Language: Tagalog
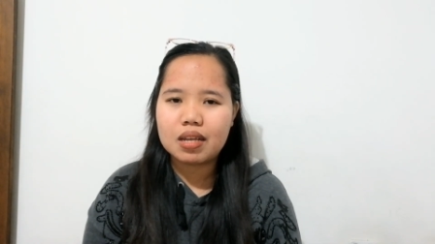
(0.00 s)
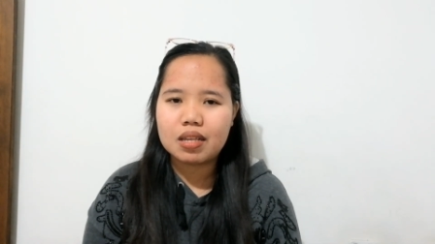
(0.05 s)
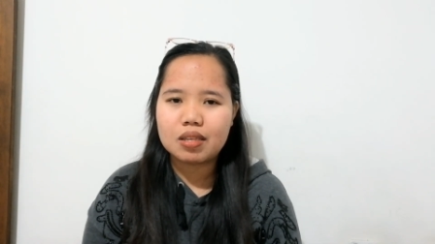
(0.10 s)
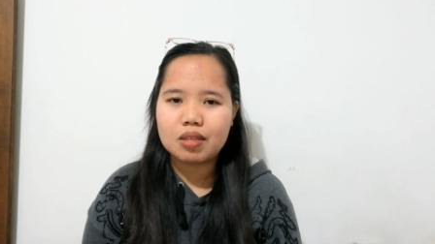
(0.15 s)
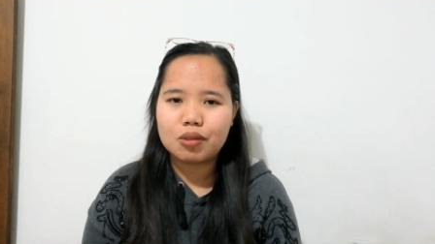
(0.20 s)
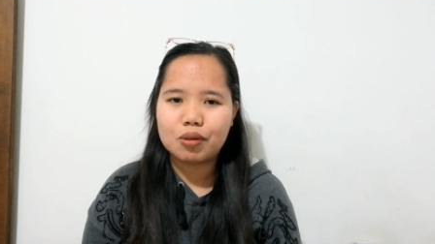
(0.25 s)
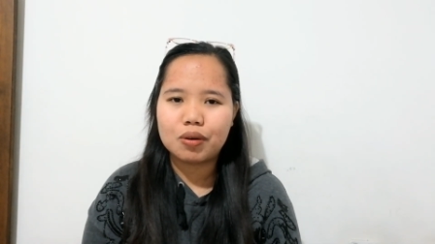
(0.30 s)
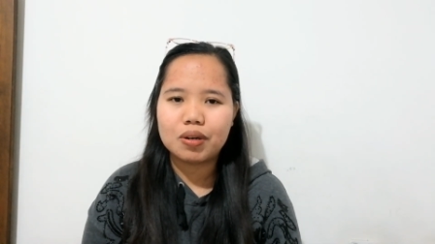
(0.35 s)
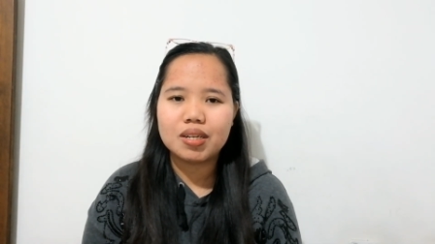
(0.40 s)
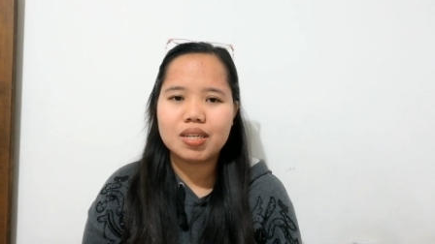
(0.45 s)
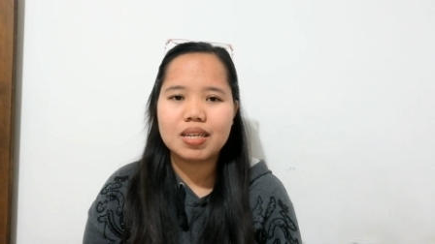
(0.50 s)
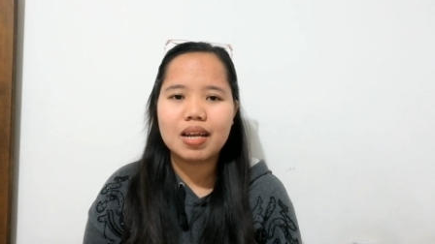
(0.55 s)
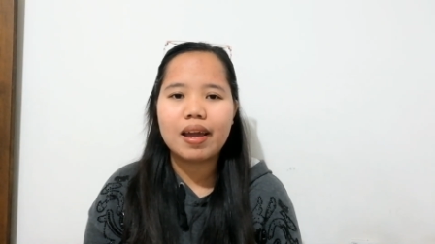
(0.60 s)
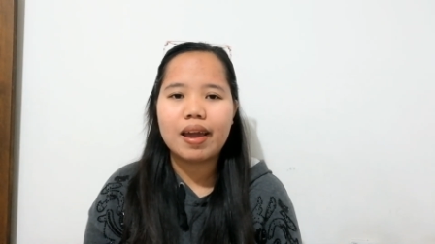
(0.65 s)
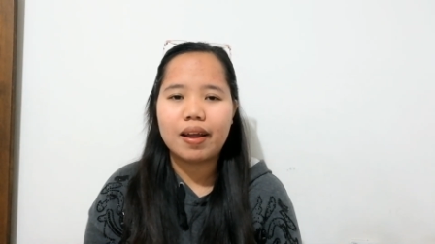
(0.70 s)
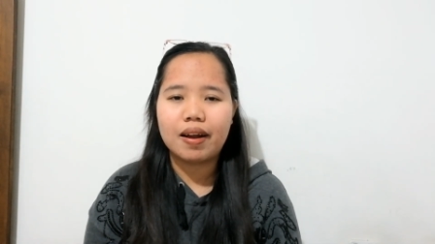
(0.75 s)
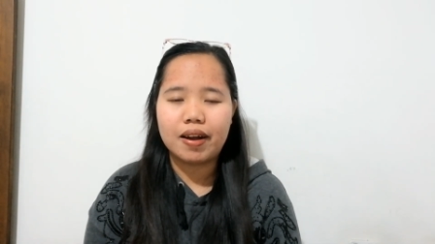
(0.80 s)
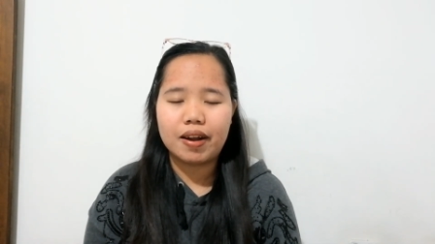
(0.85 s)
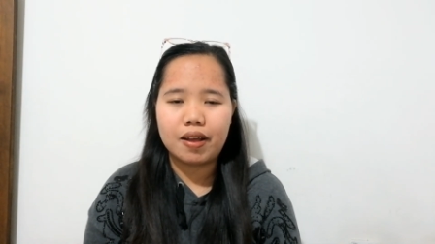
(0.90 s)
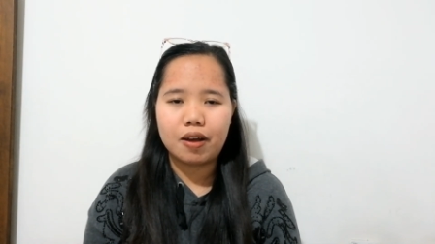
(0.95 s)
store sa
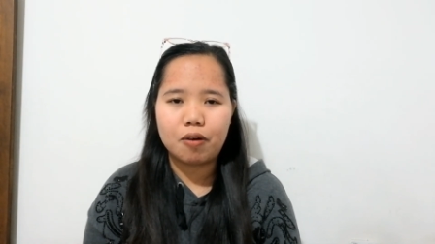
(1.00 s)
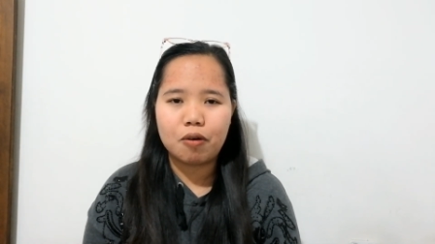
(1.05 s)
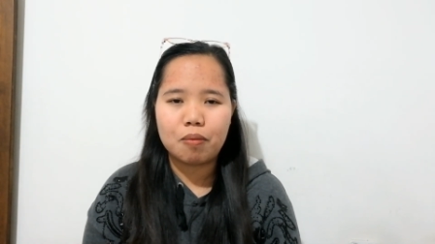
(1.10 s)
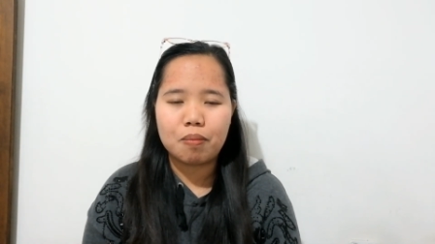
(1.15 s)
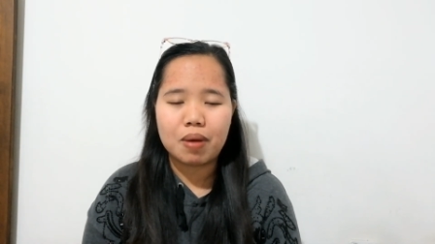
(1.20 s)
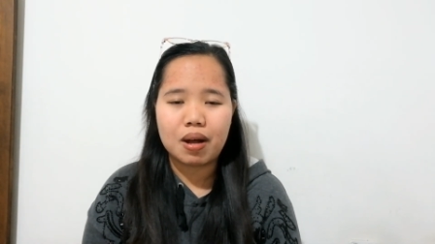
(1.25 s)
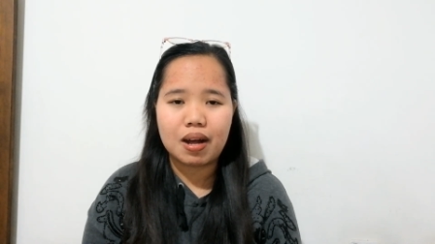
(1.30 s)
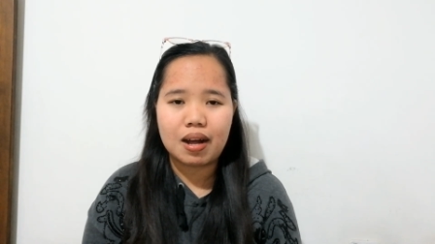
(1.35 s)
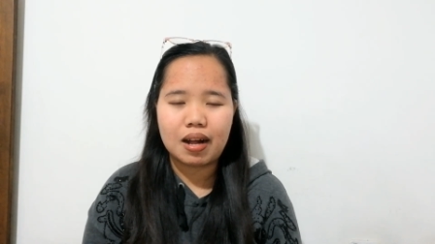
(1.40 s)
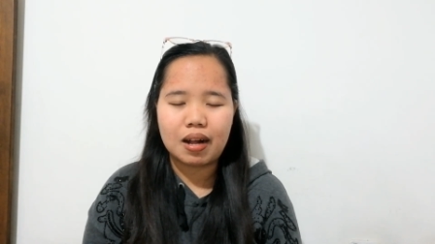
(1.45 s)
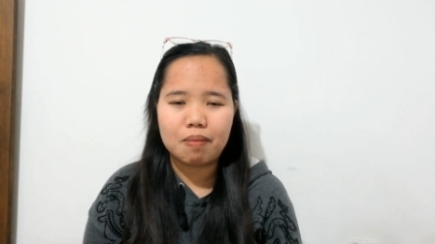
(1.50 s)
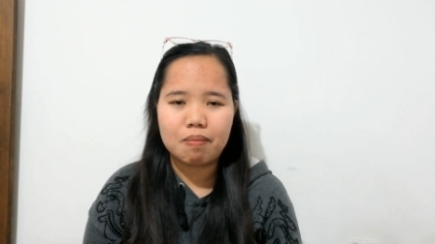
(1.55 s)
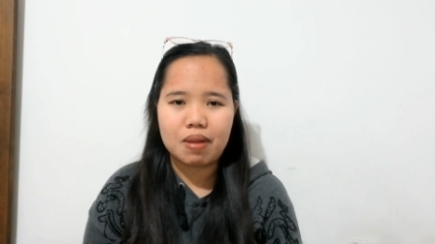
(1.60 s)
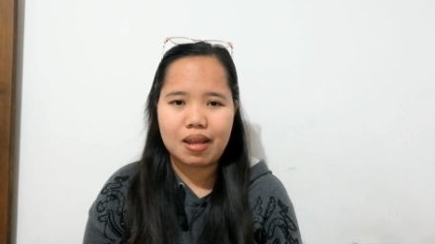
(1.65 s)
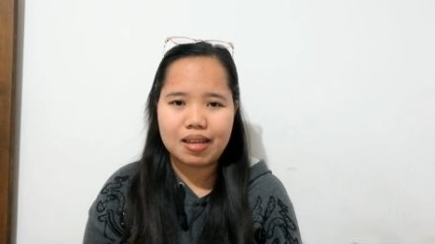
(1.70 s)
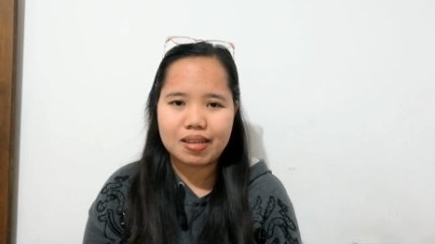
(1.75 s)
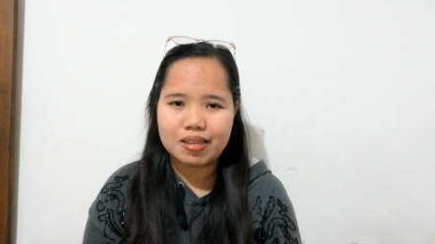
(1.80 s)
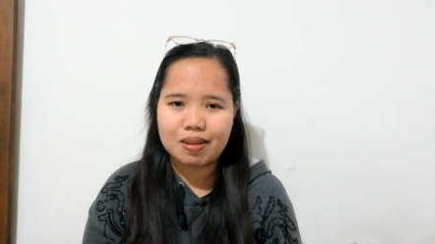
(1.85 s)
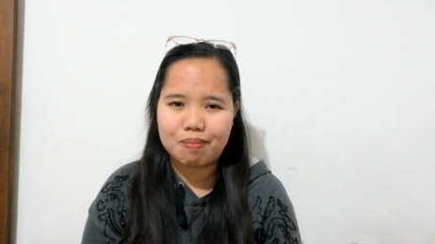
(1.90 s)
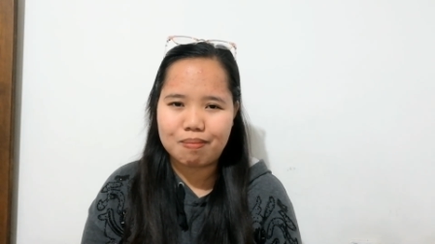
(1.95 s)
area ko mga
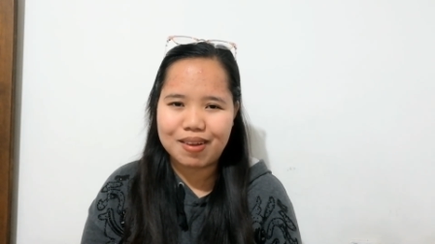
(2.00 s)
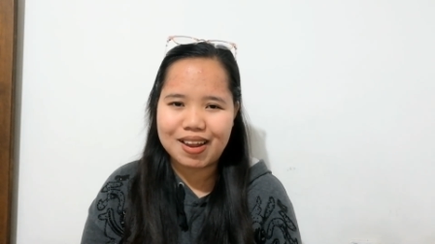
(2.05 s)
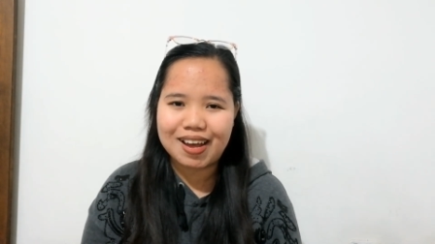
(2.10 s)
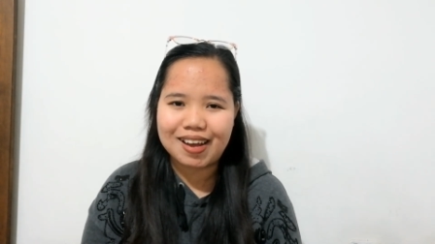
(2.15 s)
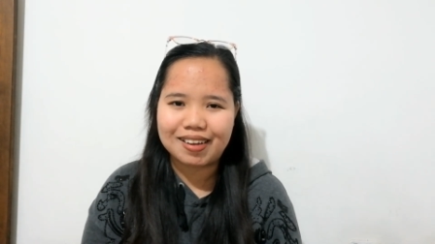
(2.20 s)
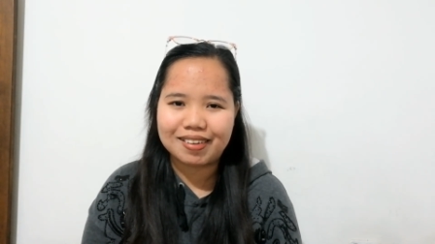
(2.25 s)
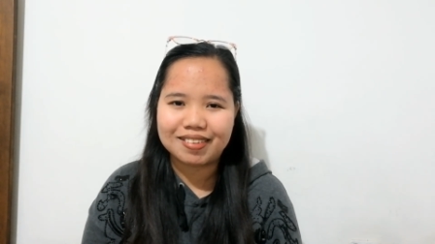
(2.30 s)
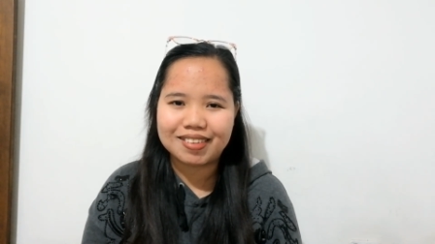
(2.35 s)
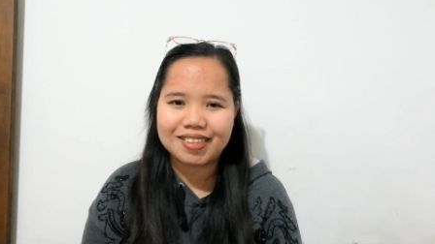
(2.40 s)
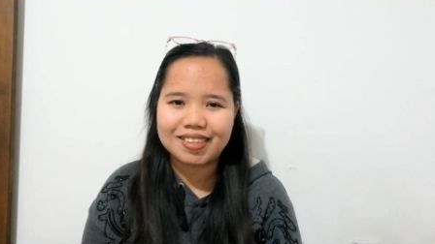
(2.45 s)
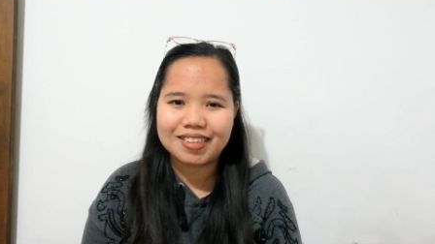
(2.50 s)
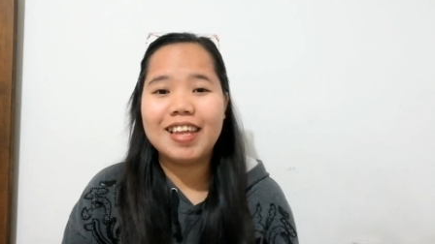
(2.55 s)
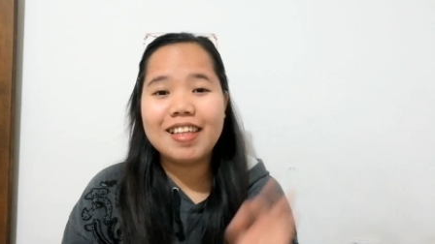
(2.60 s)
Kablesa Vlogs.